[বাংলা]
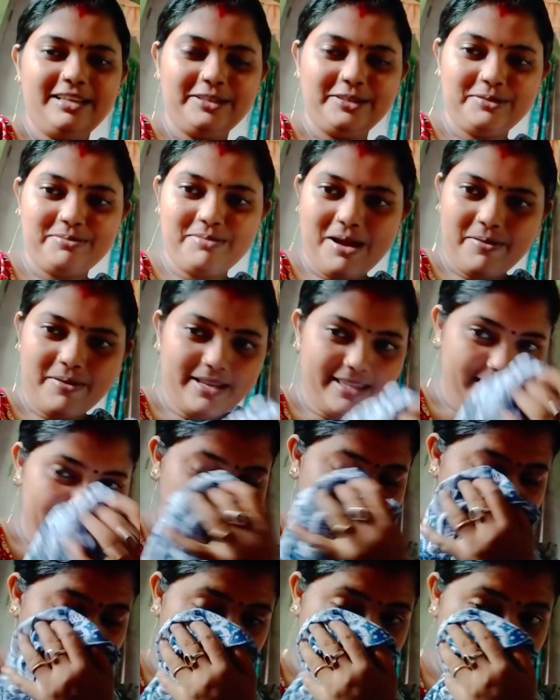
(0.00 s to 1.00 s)
তো বাবা
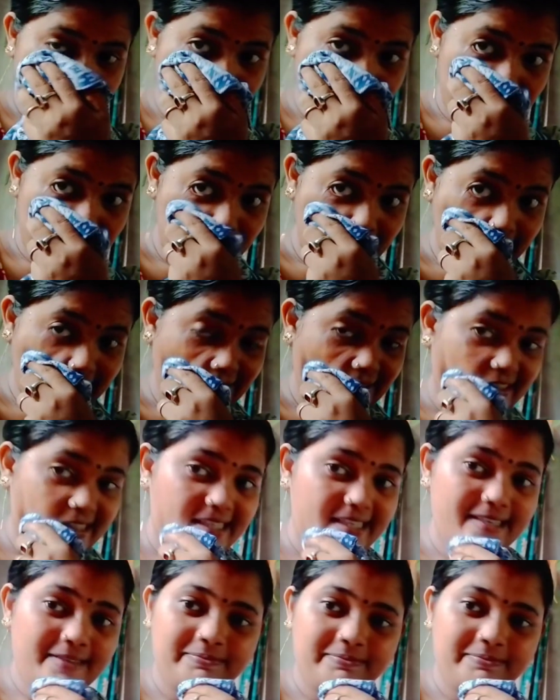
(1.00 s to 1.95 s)
দেশি মুরগি রান্না করছেন